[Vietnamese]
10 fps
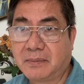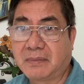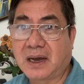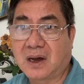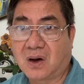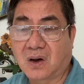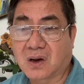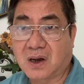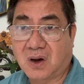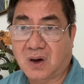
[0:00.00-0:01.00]
mà họ
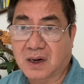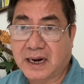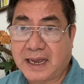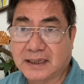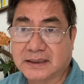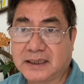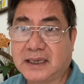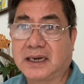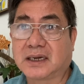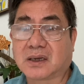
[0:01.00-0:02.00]
còn đang thi
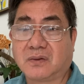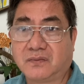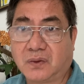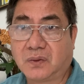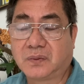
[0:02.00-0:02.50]
hành công vụ